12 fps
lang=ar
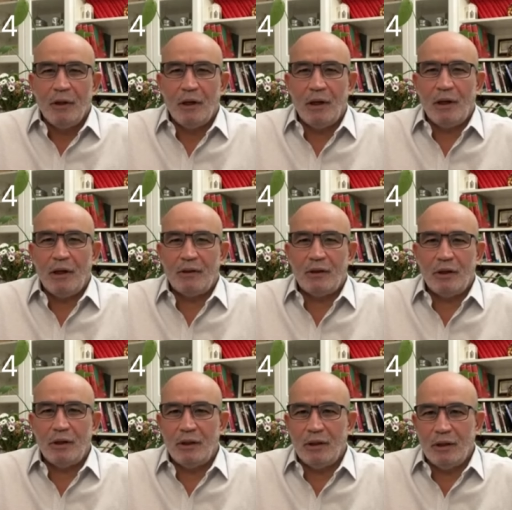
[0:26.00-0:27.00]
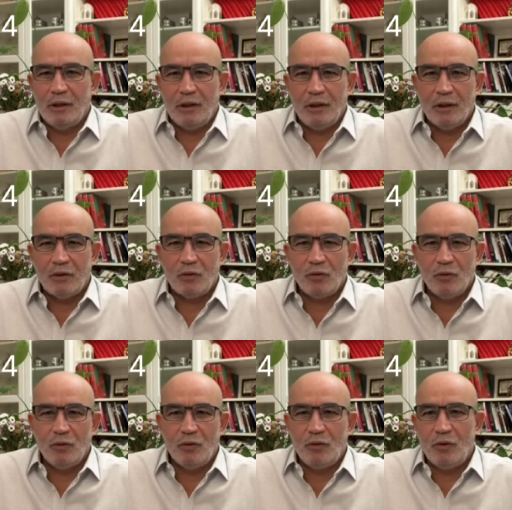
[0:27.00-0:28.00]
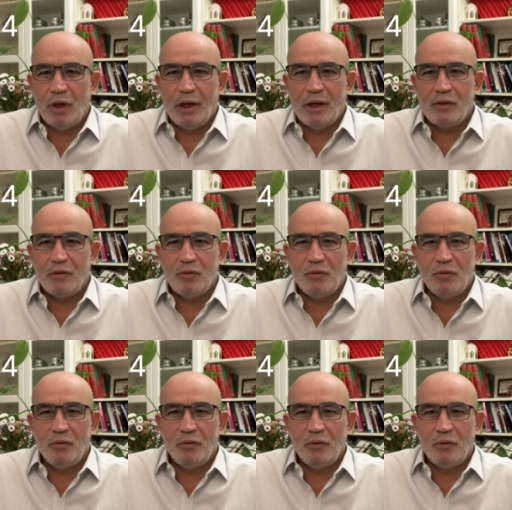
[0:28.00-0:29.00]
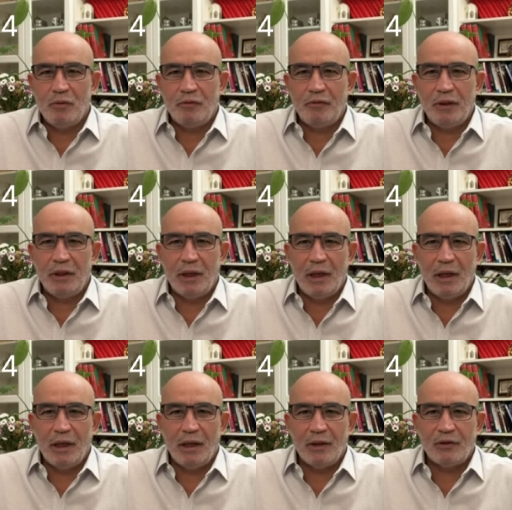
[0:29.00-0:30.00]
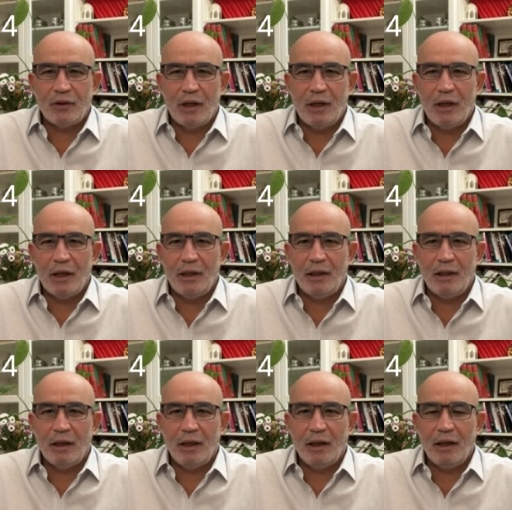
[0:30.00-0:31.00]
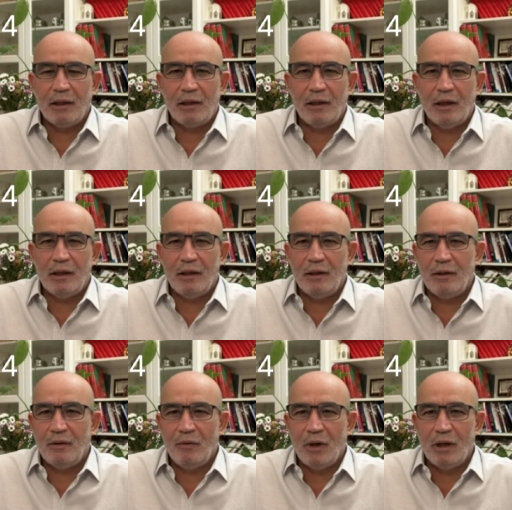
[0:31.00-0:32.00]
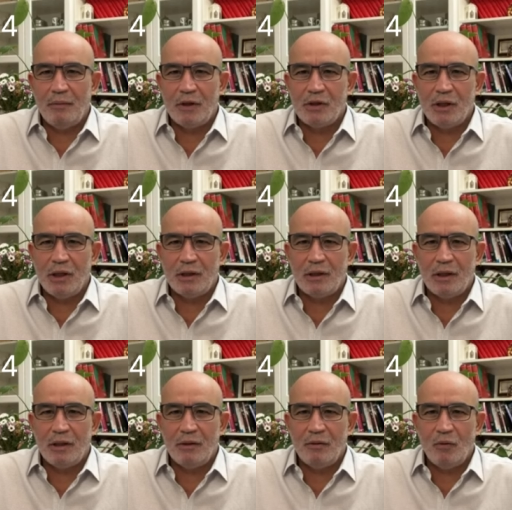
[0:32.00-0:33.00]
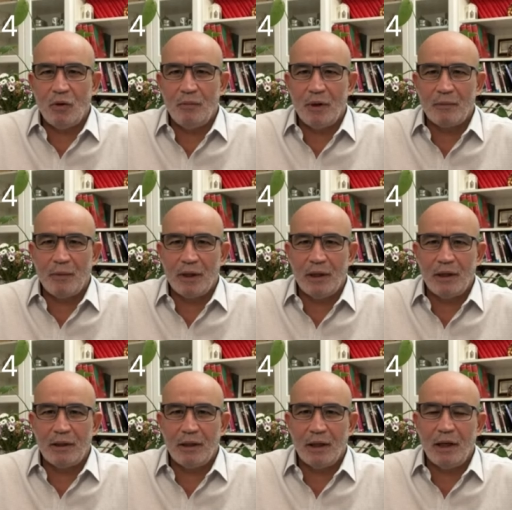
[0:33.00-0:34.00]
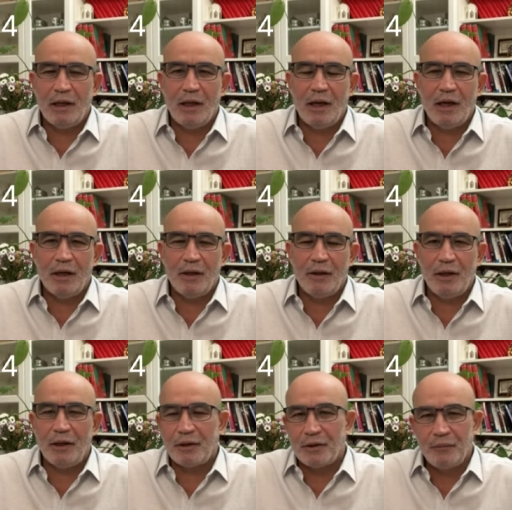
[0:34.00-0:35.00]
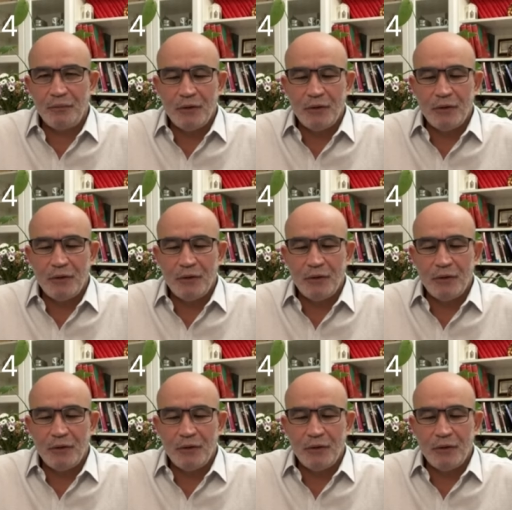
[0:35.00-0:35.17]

التي يصول ويجول فيها الصهاينة قتلا وهمجية وبربرية قل لها نظير